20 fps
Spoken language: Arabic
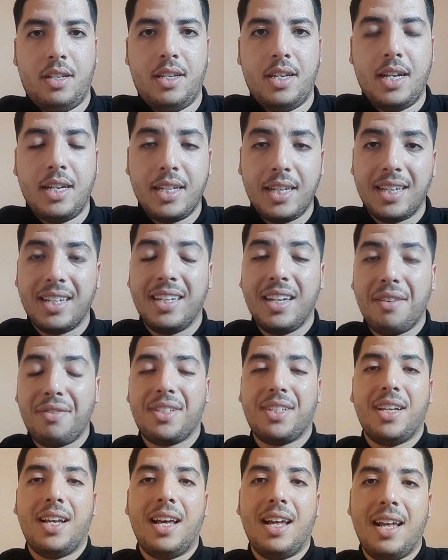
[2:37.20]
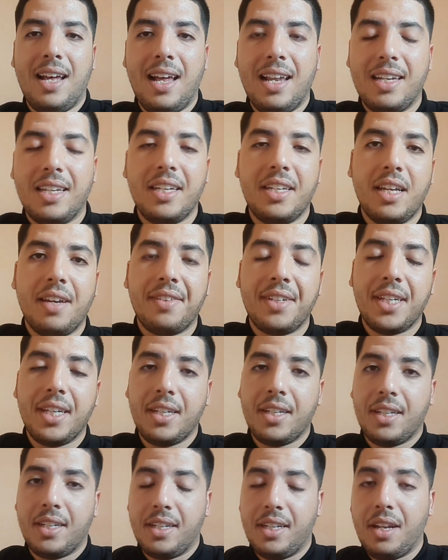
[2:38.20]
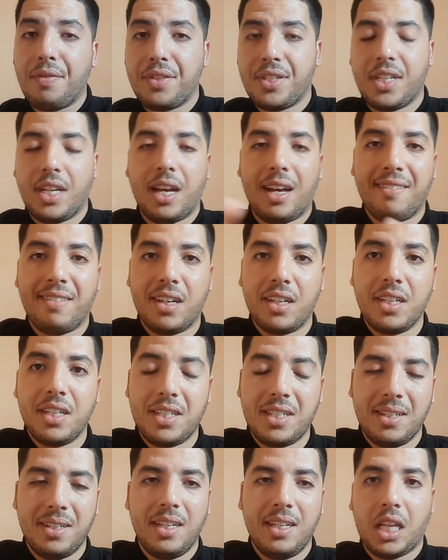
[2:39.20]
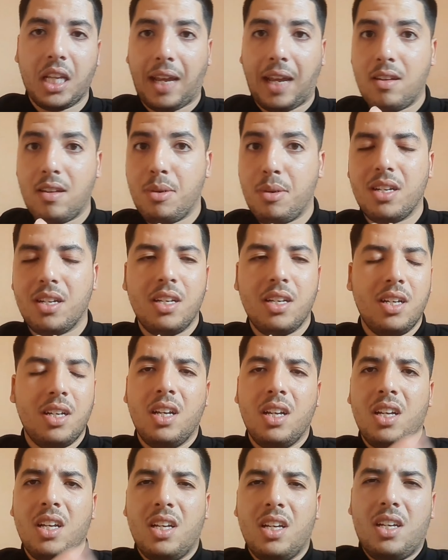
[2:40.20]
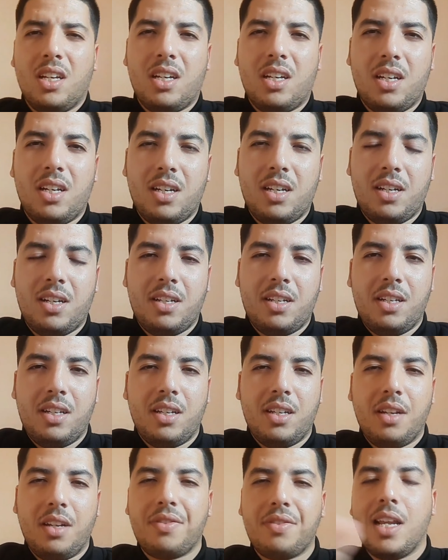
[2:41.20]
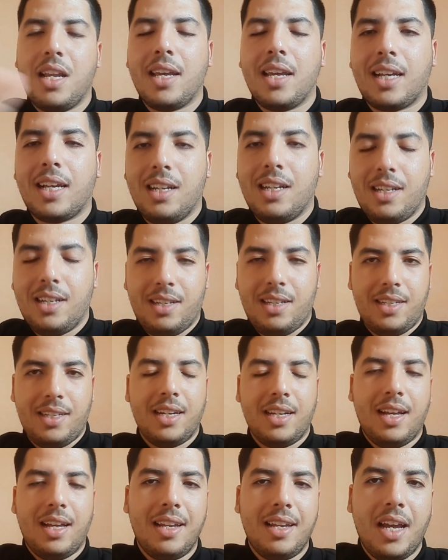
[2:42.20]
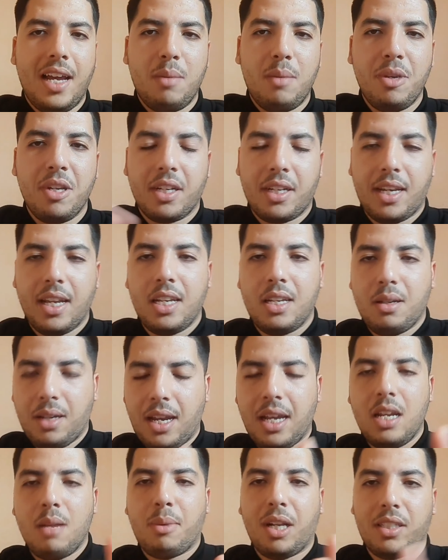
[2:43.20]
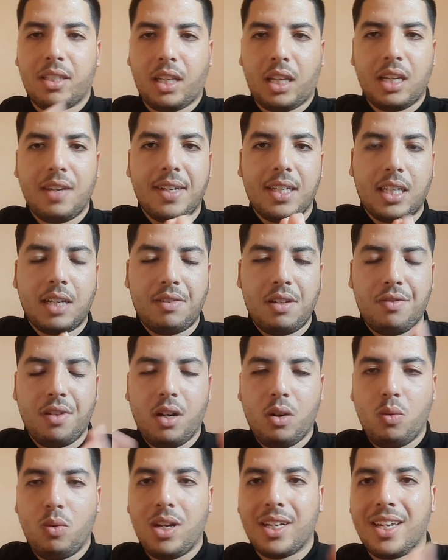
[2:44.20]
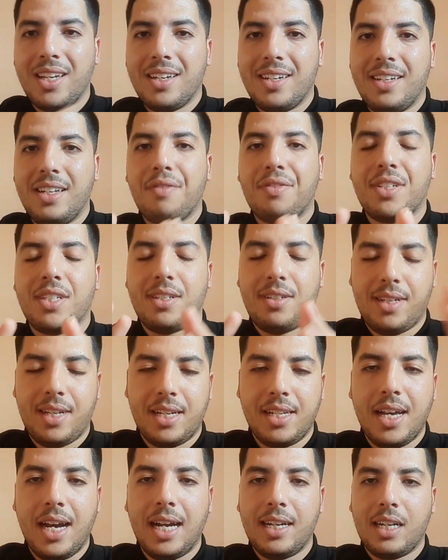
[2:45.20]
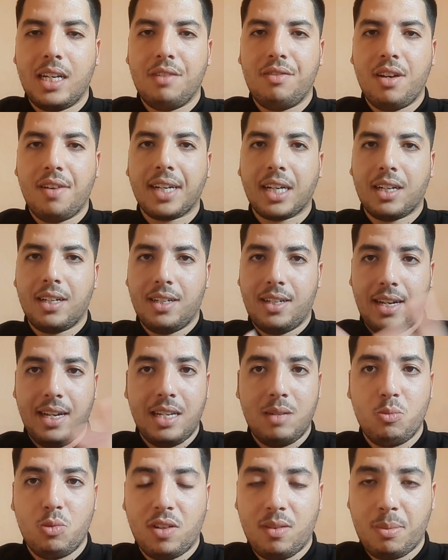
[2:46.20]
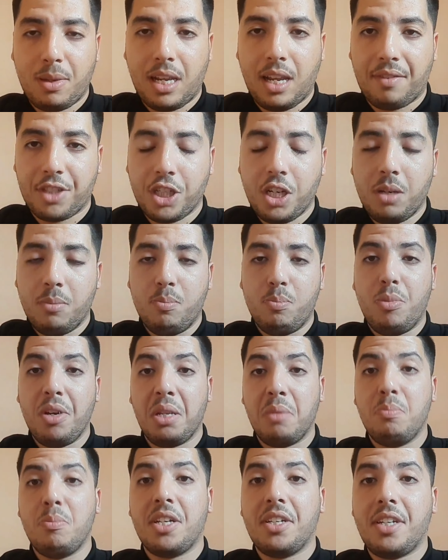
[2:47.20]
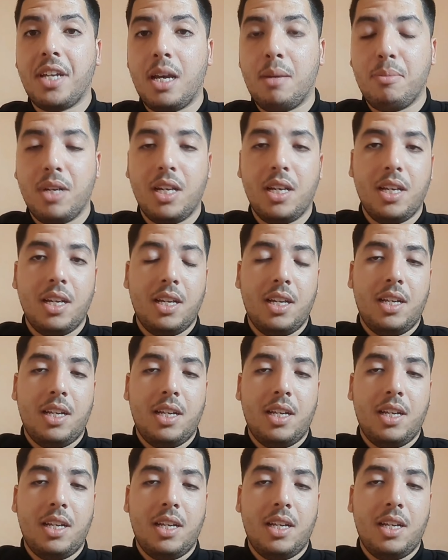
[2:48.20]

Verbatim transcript: يعني نفس الإداريين نفس الرئيس تقريبا آه، نفس الهيكل ديال اللاعبين كان كاينه بعض التغييرات الطفيفه ولكن نفس يعني حاله الفريق هذا المدرب كيرجع من بعد ما اتهم